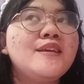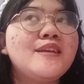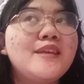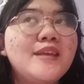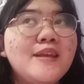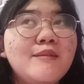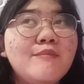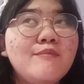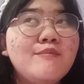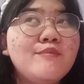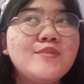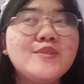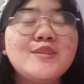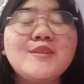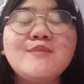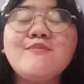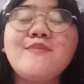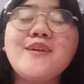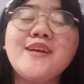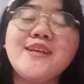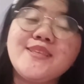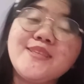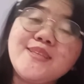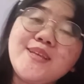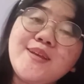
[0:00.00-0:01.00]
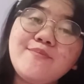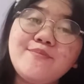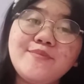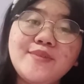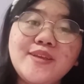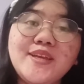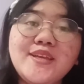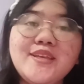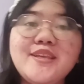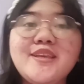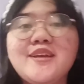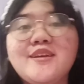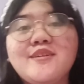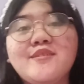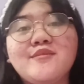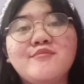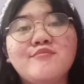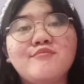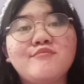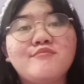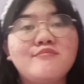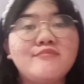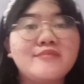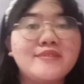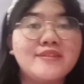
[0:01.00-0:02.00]
game semacamnya
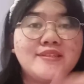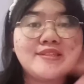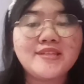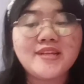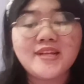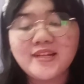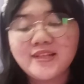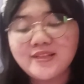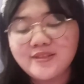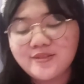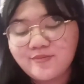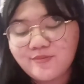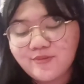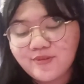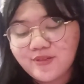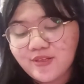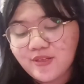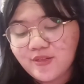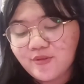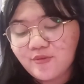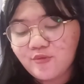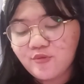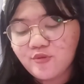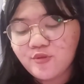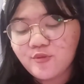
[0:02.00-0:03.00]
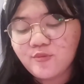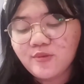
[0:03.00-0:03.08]
yang berjalan seperti itu.